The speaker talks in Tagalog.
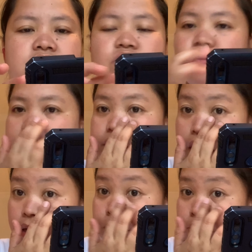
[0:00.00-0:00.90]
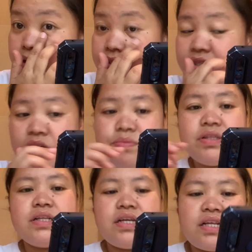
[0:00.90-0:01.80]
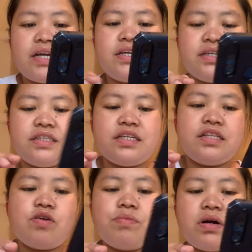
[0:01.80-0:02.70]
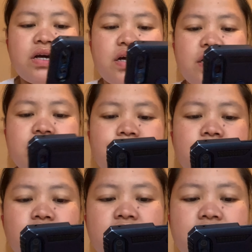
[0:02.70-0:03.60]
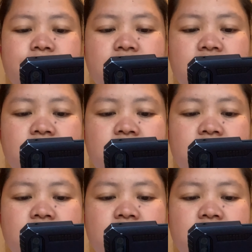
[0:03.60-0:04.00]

okay tama ba yung sinabi nila na hindi daw maka-adapt doon ng ibang